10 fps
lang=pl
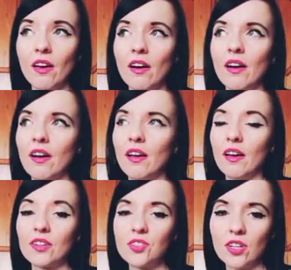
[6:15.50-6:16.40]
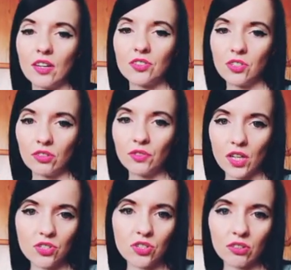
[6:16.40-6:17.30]
E, gdzie, gdzie on
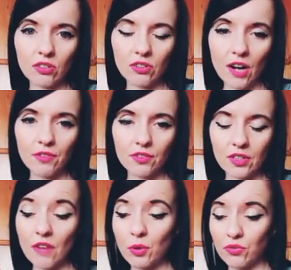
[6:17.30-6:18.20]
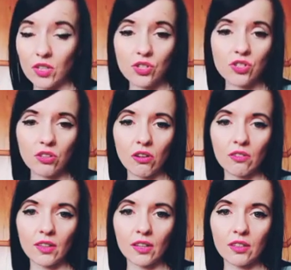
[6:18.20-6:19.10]
twierdzi, że to Rafał, Rafał twierdzi, że to
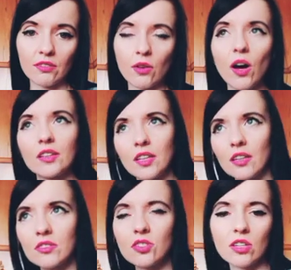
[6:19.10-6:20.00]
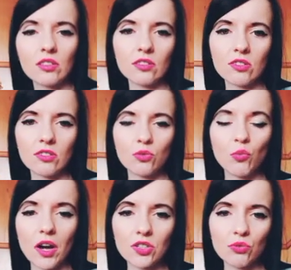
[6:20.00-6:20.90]
on nagrywał, a ten, że
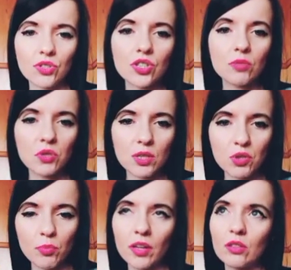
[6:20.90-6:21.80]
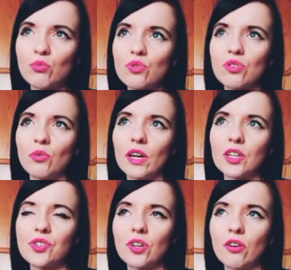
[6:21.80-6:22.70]
tłumaczył się, że przez przypadek usunął
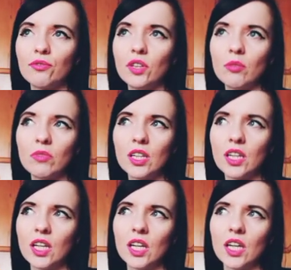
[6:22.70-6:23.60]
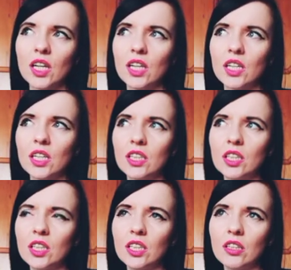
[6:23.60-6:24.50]
jakieś jego filmy, E,
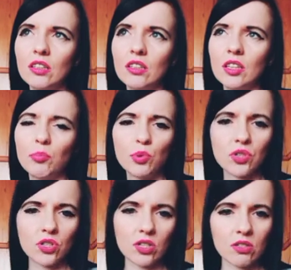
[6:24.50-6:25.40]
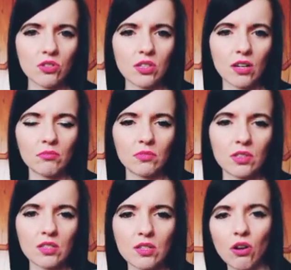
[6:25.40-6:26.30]
I, i, I później, że coś tam
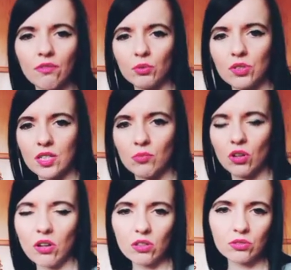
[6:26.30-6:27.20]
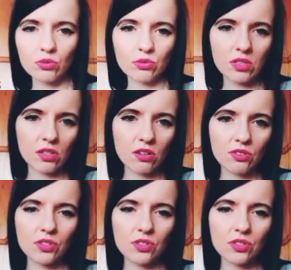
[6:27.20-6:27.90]
e, schował do samochodu, coś.